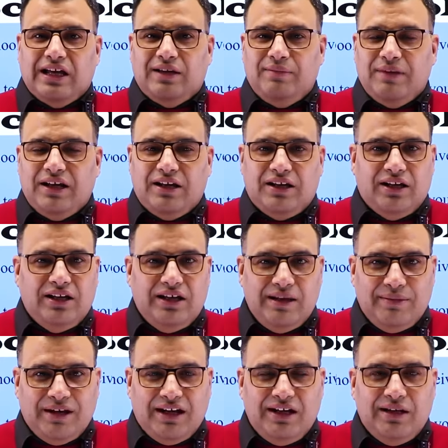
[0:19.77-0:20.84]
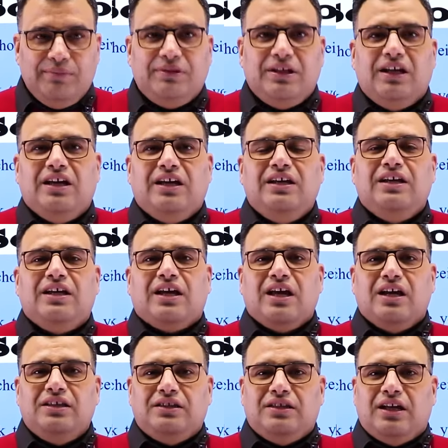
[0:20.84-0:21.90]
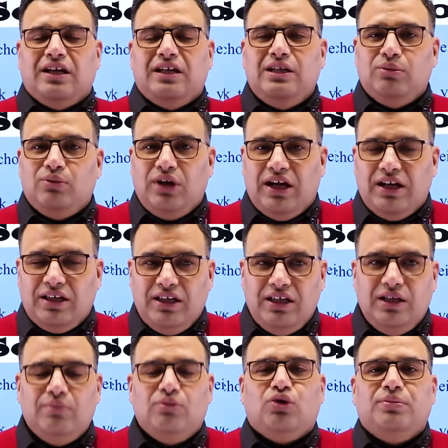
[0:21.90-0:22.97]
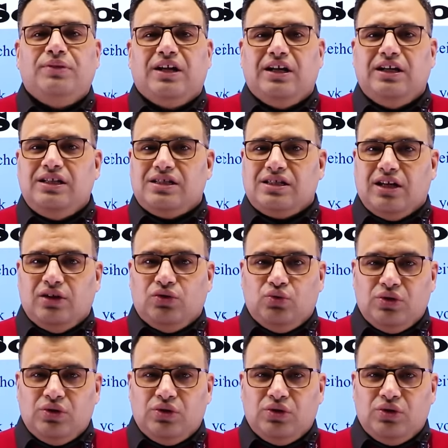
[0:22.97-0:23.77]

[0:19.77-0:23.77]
علم لنا إلا ما علمتنا إنك أنت العليم الحكيم أمر عليه الصلاة